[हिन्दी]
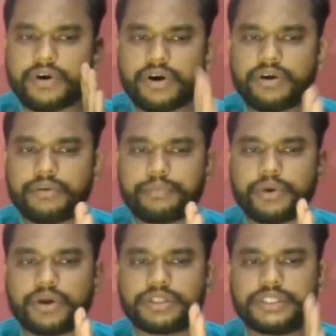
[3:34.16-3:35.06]

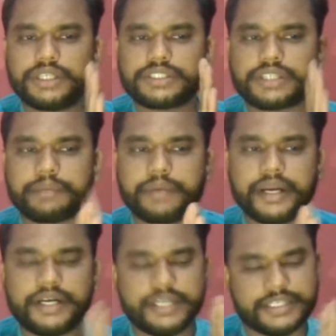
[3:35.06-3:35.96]
अपॉन द
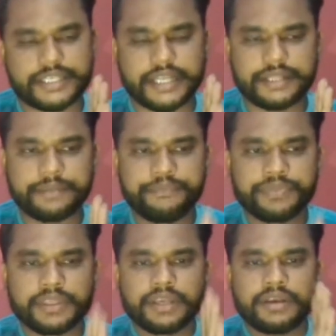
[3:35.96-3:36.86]
सबग्रिड स्ट्रेंथ
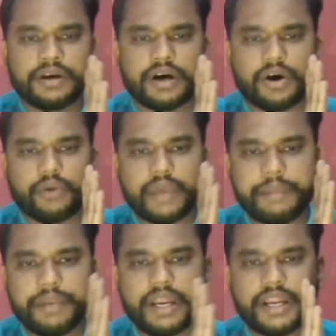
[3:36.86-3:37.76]
और
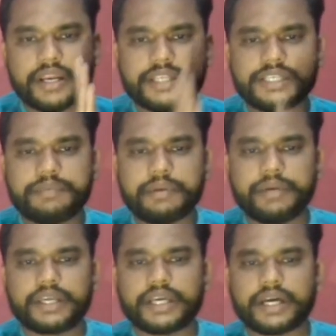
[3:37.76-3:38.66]
वहीं पे रिजिट
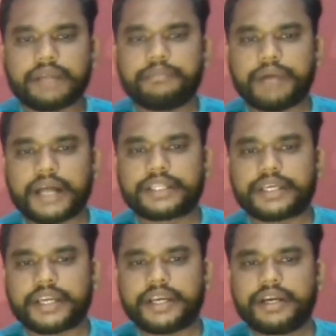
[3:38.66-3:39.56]
पेमेंट की अगर हम बात
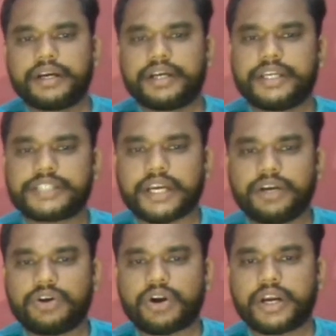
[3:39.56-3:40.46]
करें
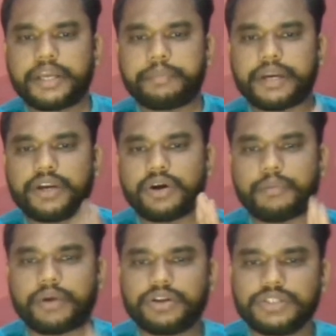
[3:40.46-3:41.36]
डिजाइन नॉट डिपेंड
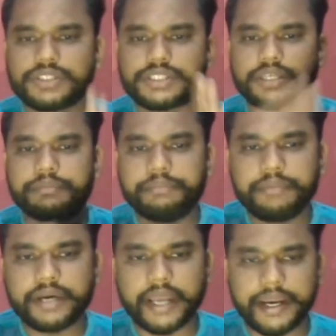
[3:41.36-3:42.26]
अपॉन सब
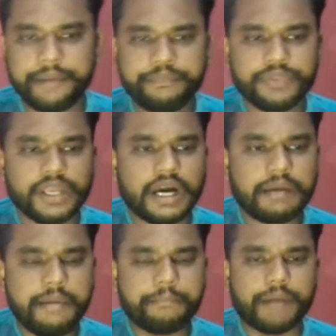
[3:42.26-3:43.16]
ग्रेड
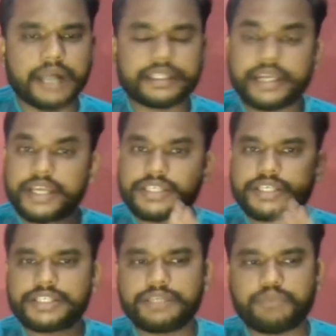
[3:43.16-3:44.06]
अब हम बात करेंगे
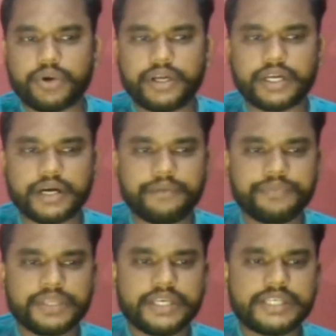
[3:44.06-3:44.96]
16 पॉइंट का
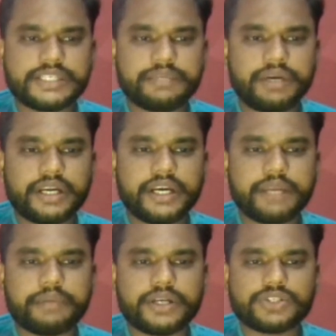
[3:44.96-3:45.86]
स्टेबिलिटी
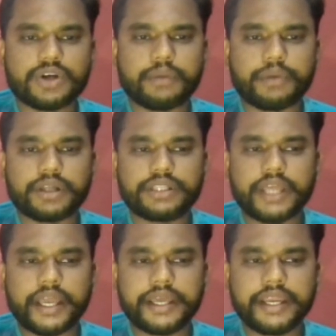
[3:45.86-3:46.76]
डिपेंड्स अपॉन
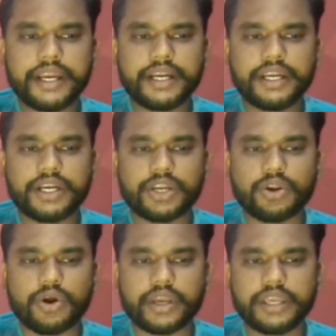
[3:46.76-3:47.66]
द एग्रीगेट
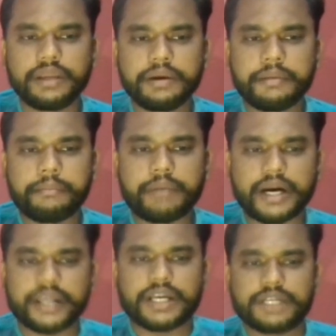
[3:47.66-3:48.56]
इंटरलॉकिंग
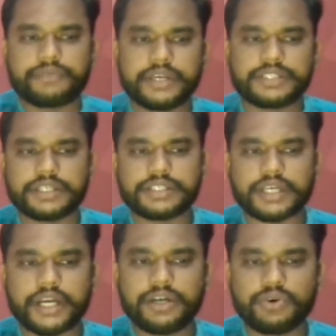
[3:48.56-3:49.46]
पार्टिकल
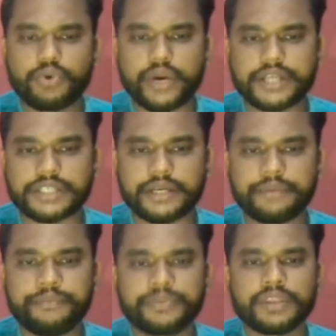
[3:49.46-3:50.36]
frictions एंड
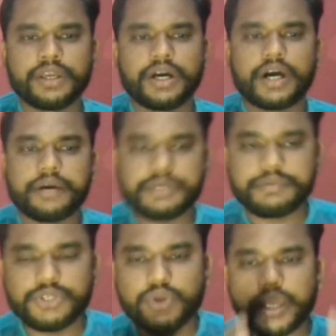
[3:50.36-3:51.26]
कोहेशन अब
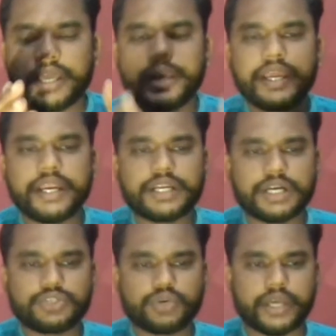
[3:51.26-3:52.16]
इसमें जो एग्रीगेट
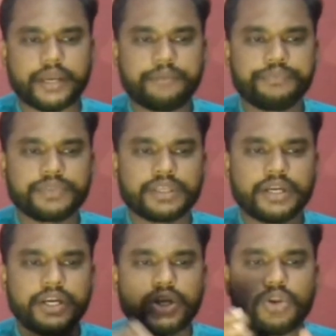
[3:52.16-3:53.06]
का जो है
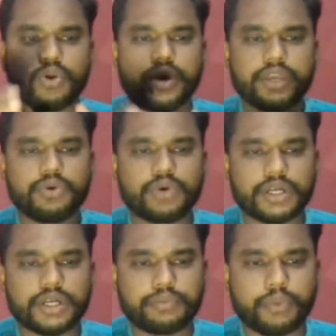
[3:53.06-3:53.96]
इंटरलॉकिंग
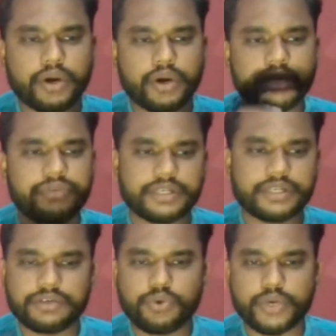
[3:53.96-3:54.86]
होगा तो पार्टिकल
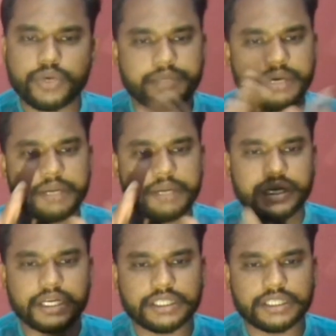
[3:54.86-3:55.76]
फ्रिक्शन क्वेश्चन पर
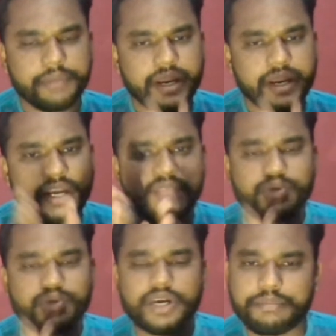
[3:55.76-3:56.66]
डिपेंड करता है अब एटीन
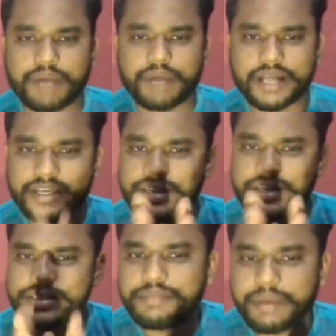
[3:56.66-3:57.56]
पॉइंट की हम बात करें
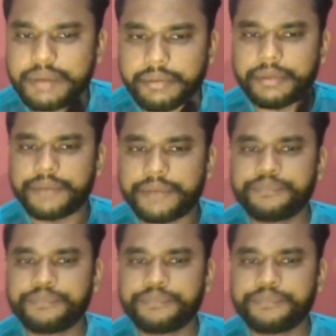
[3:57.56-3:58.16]
रिजिट पेमेंट में